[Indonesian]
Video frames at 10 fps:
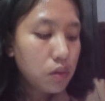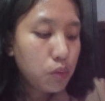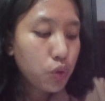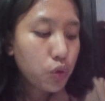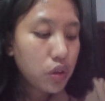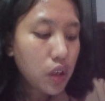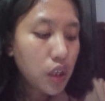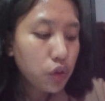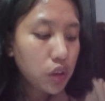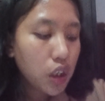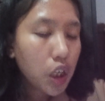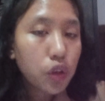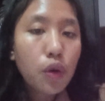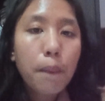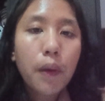Buku selanjutnya
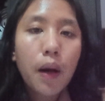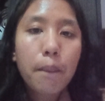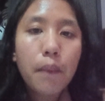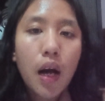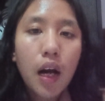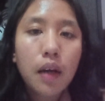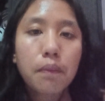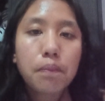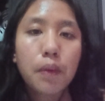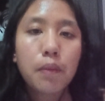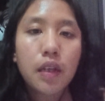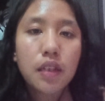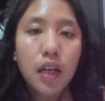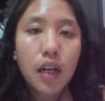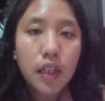itu Pengembangan
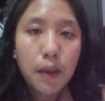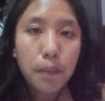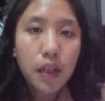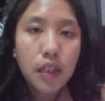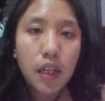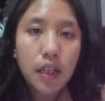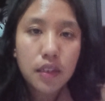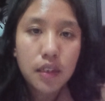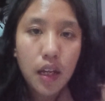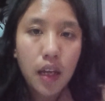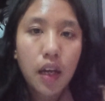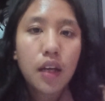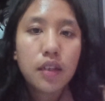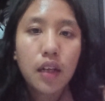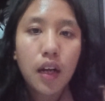Pembelajaran IPA di SD
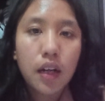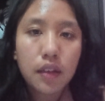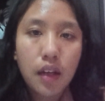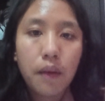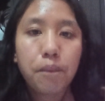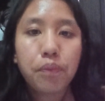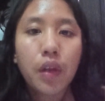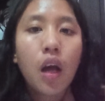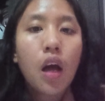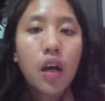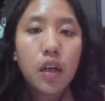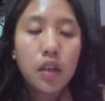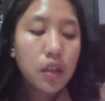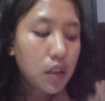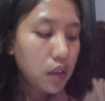Jakarta.
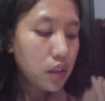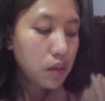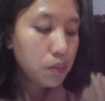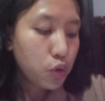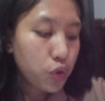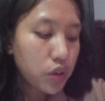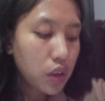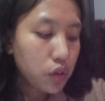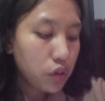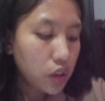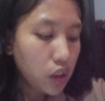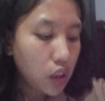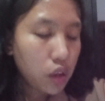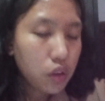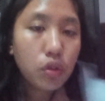uh, buku selanjutnya
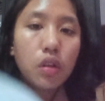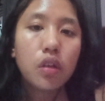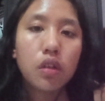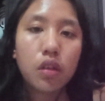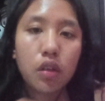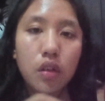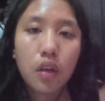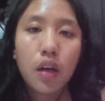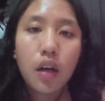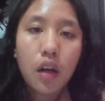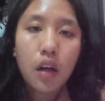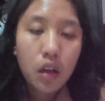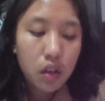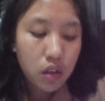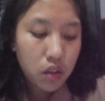yaitu uh,
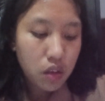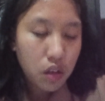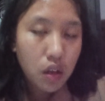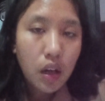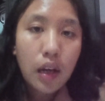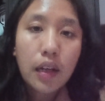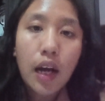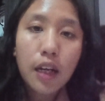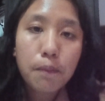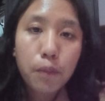Ngalim